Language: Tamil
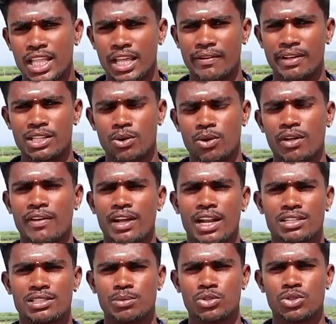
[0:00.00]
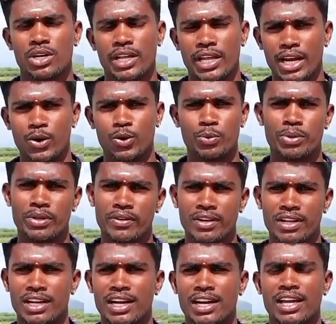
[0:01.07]
தேவேந்திரகுல வேளாண் சமூகத்தோட ஏழு
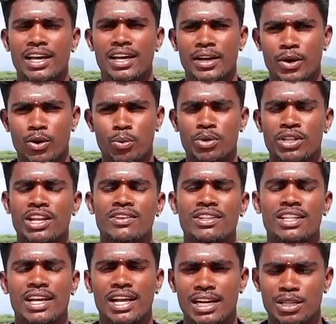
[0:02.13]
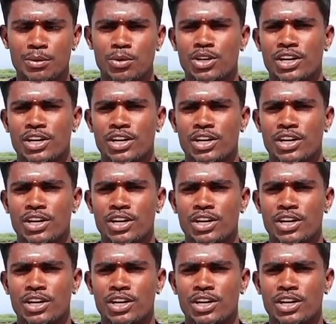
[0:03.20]
உட்பிரிவுகளுக்கான ஒப்புதலை வந்து கையெழுத்து